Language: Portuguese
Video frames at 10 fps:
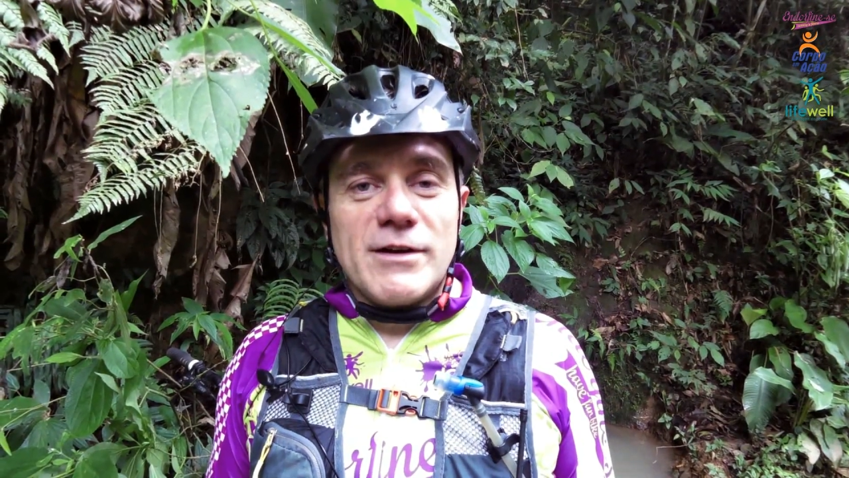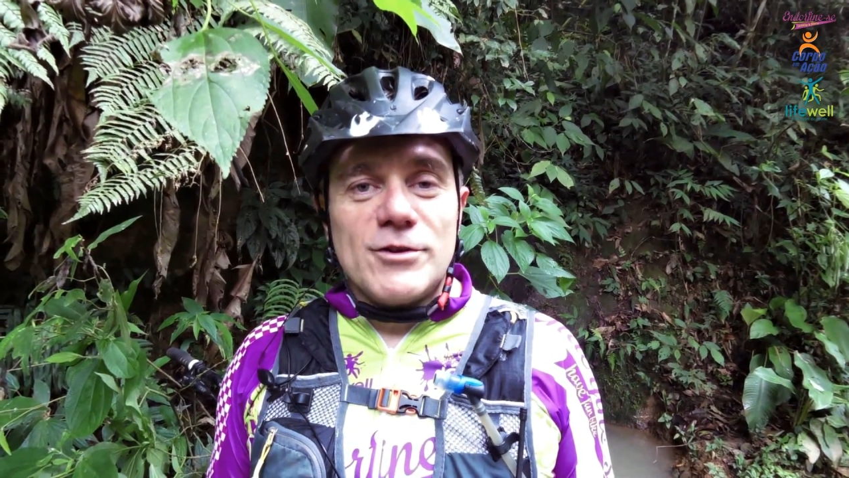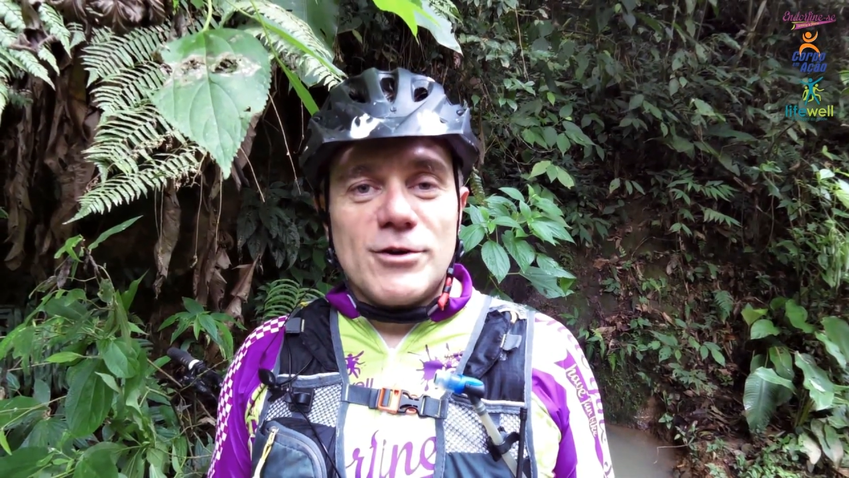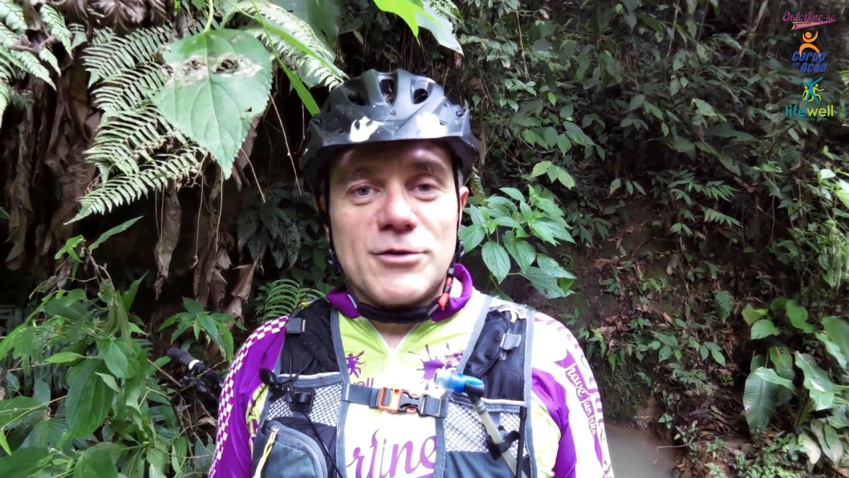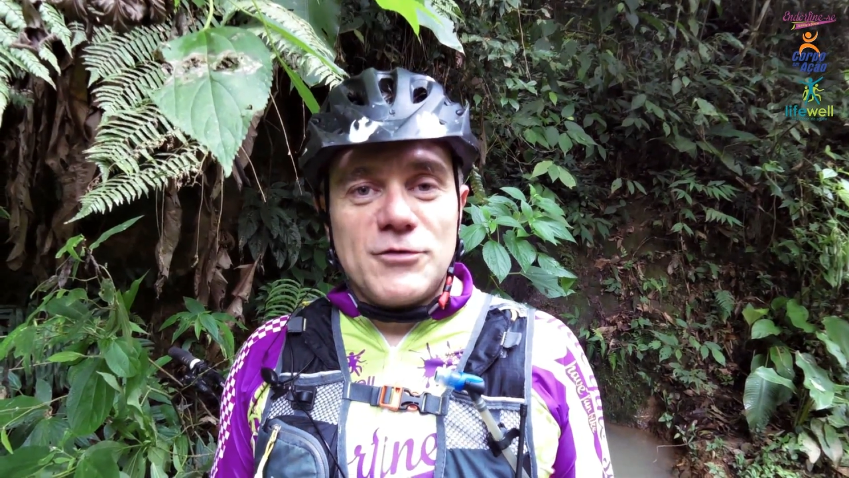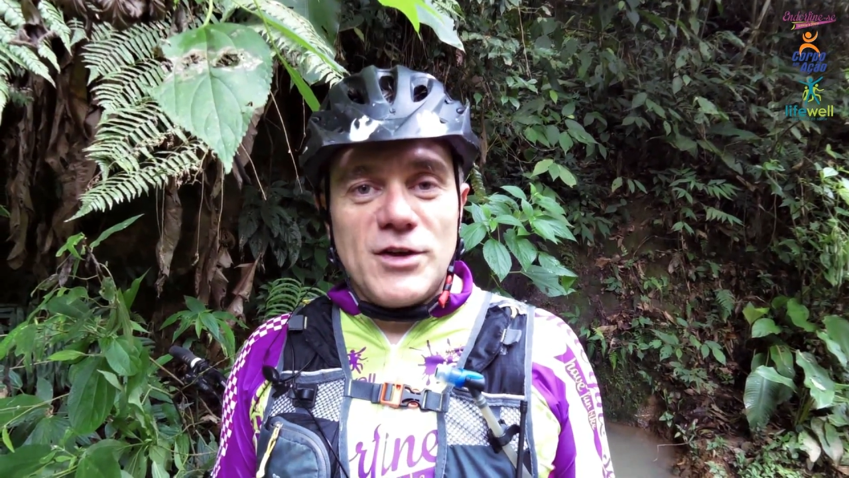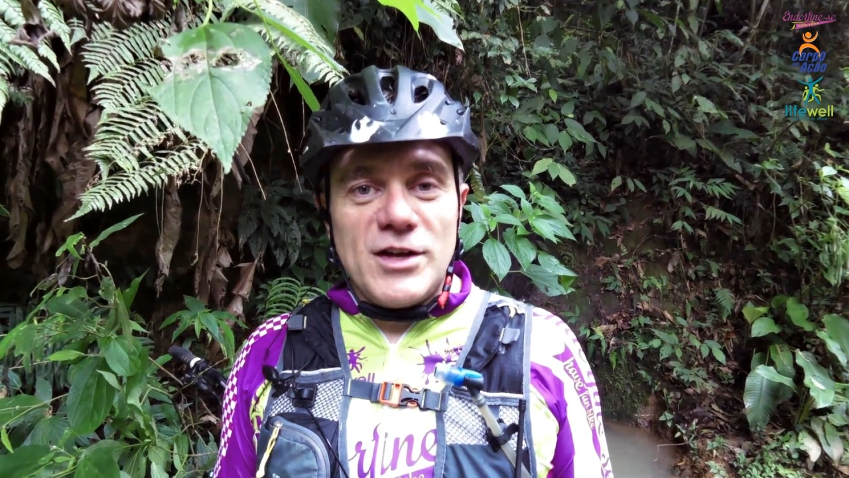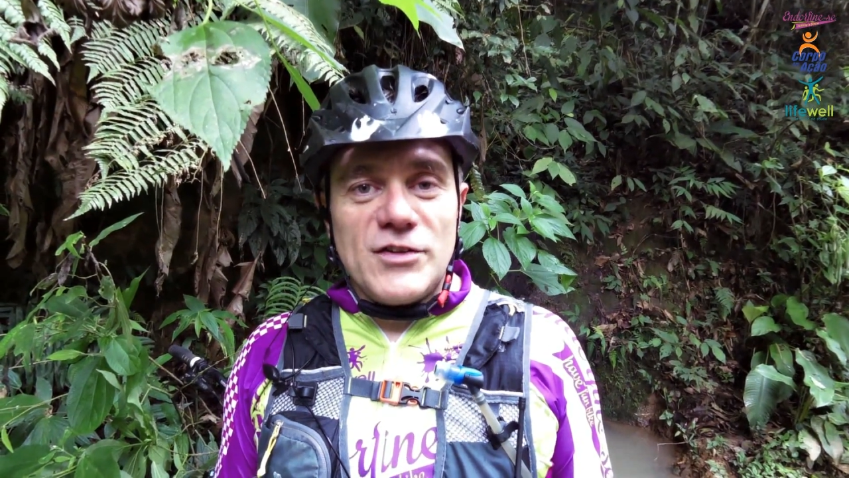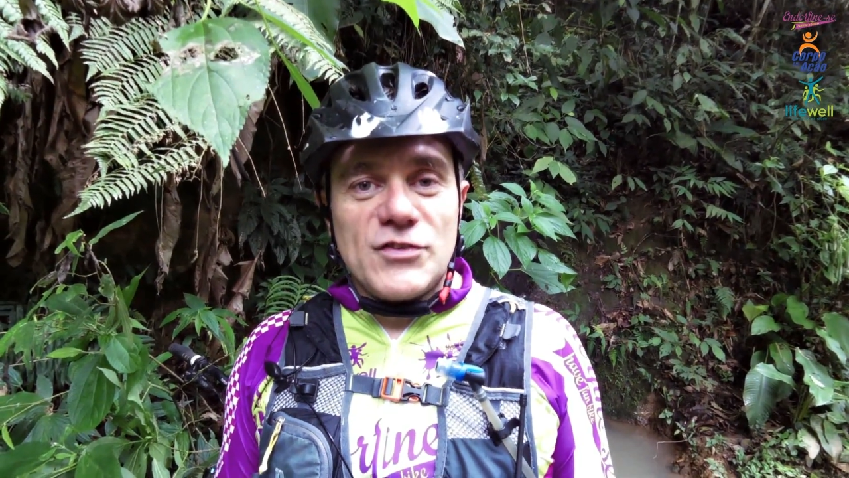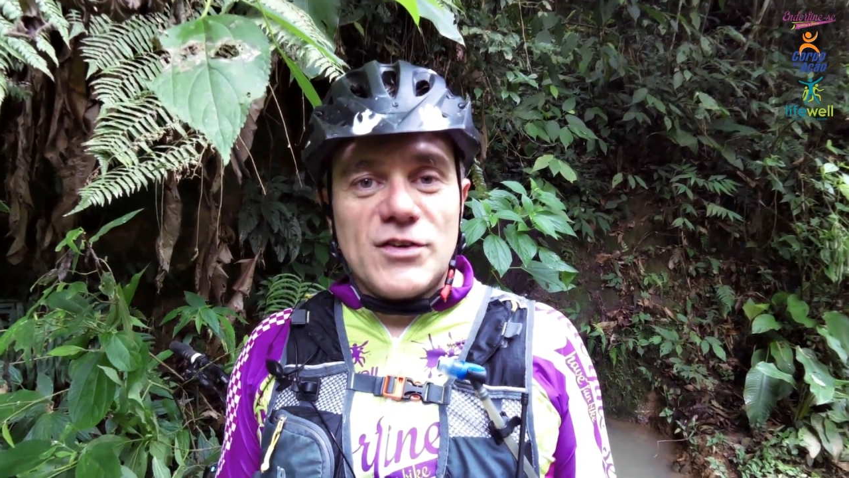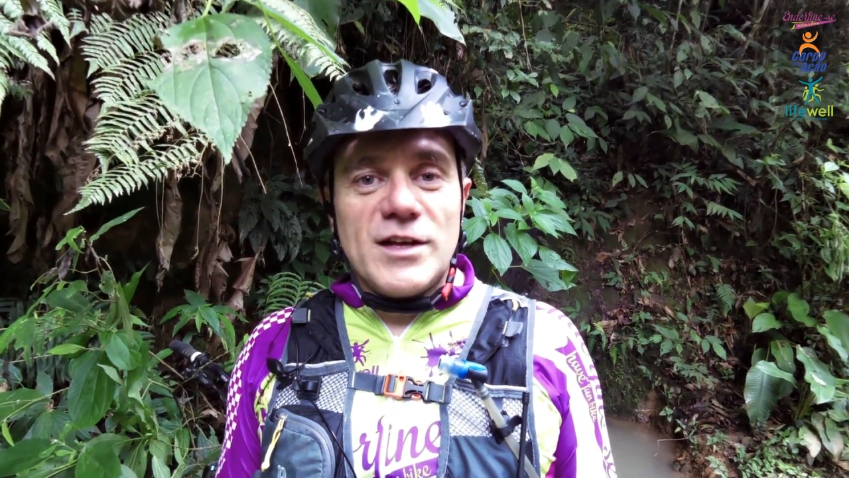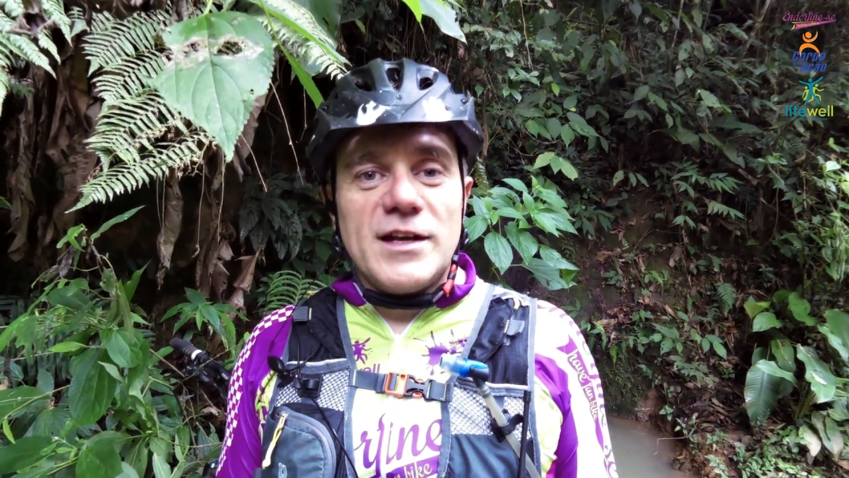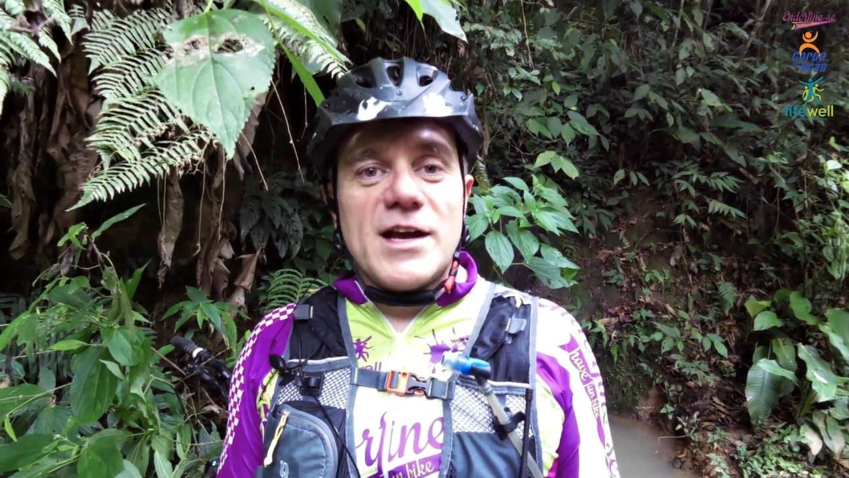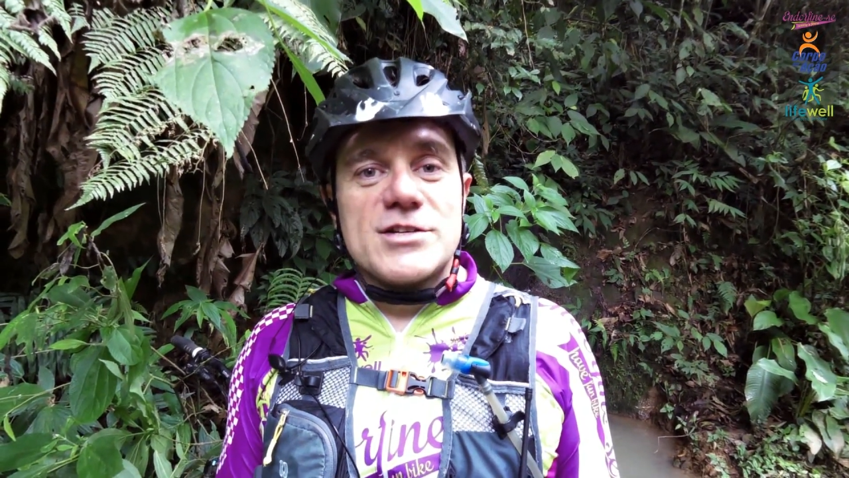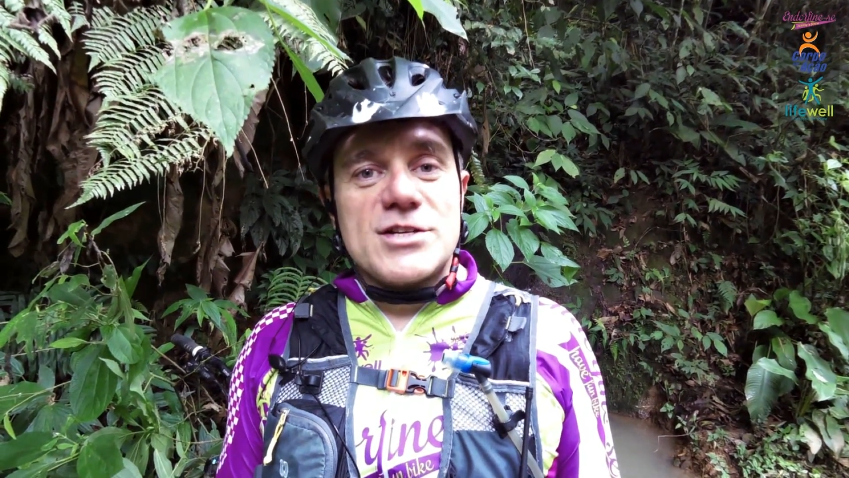Endorfines
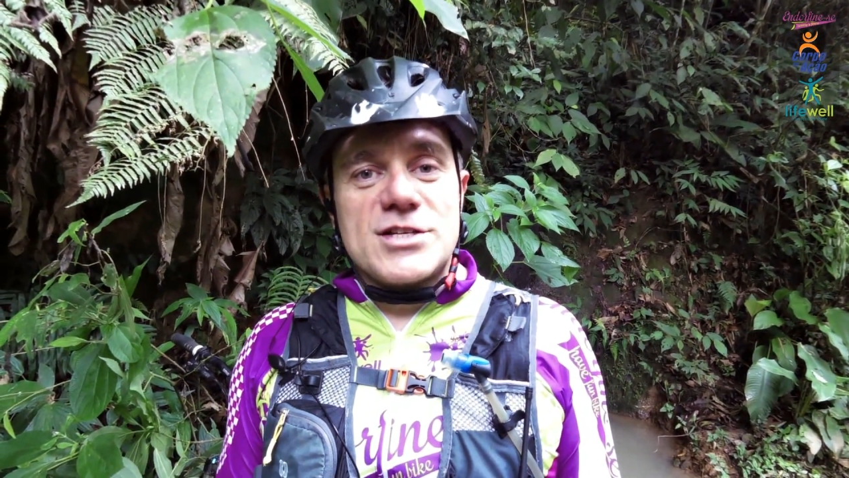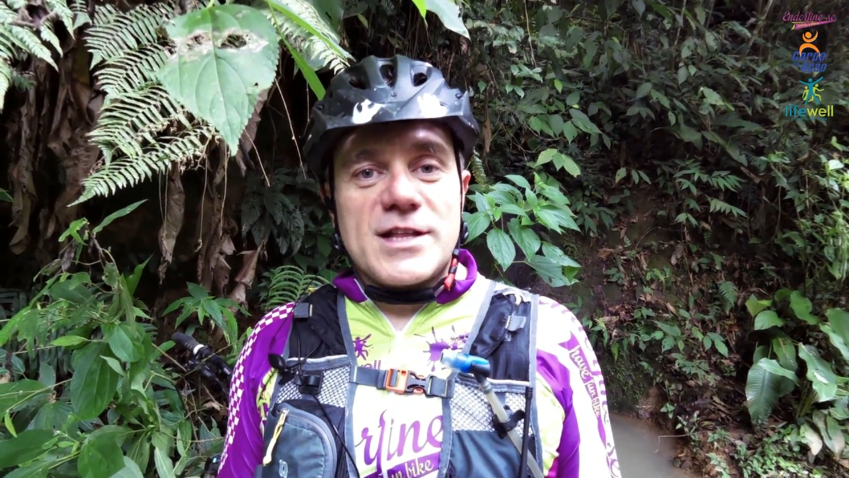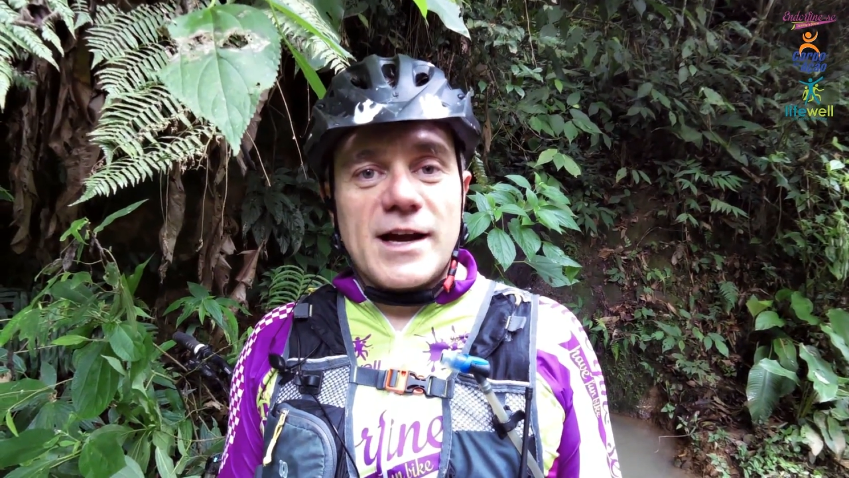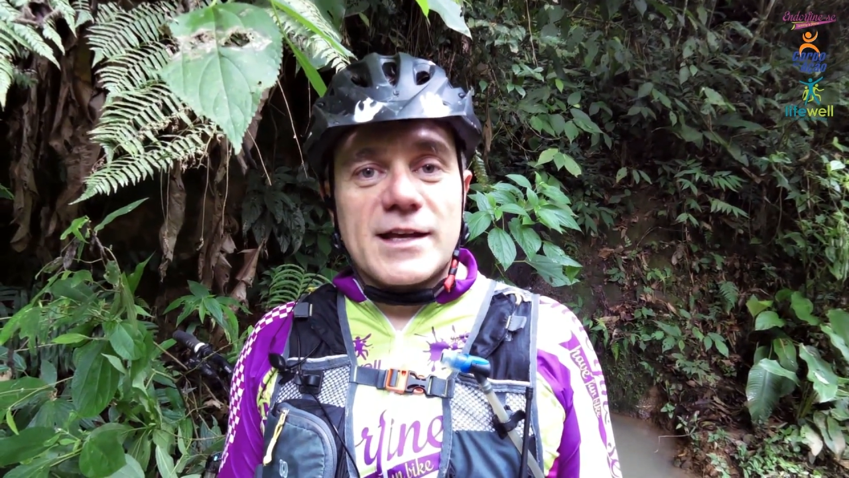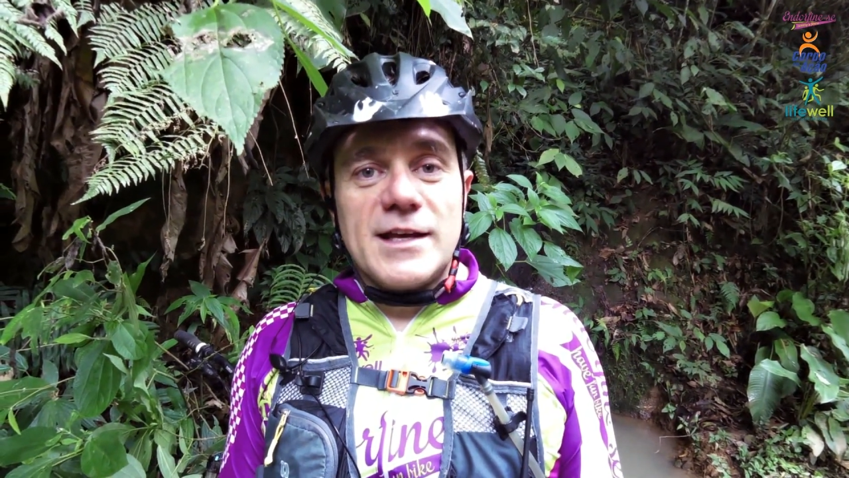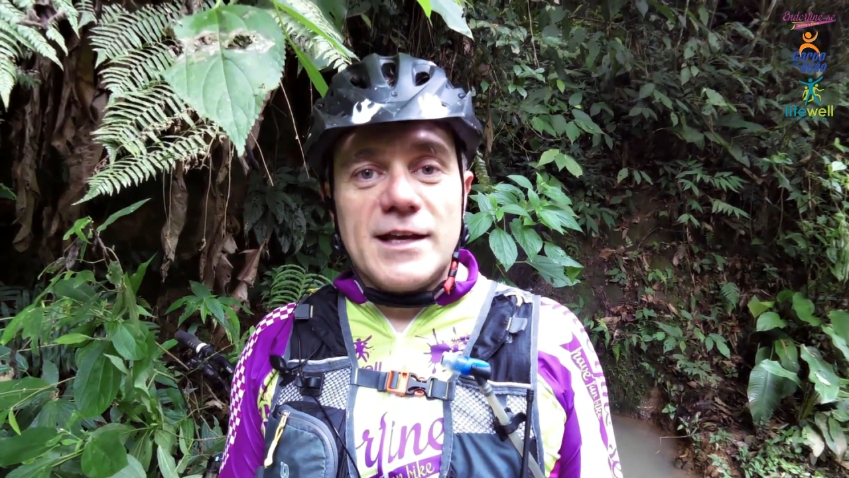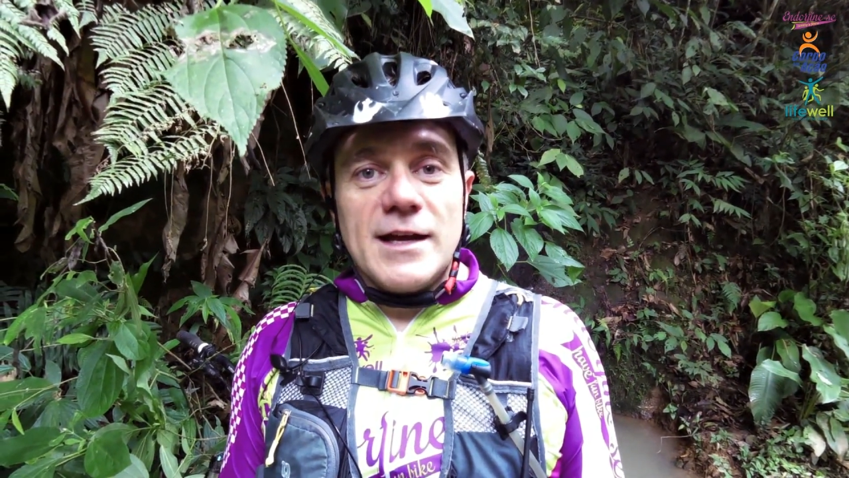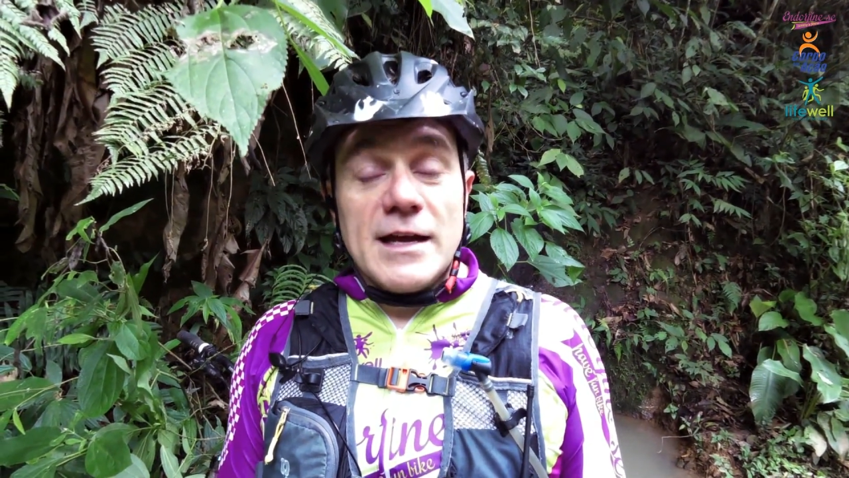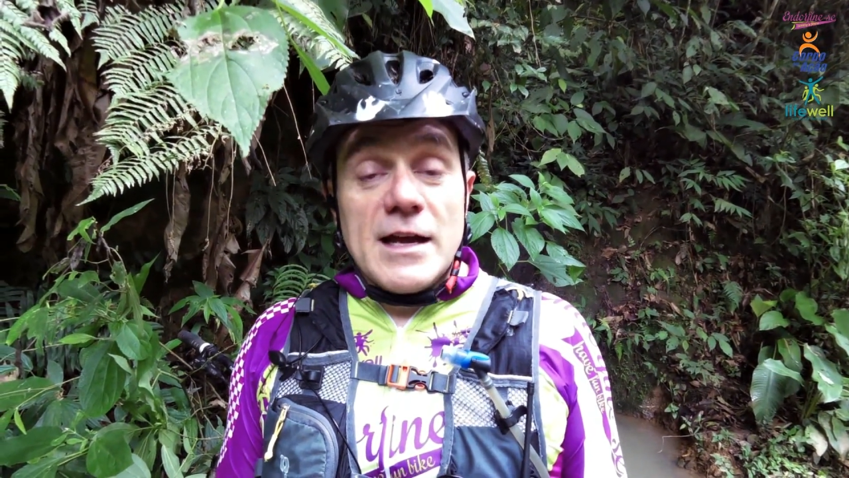e a gente está aqui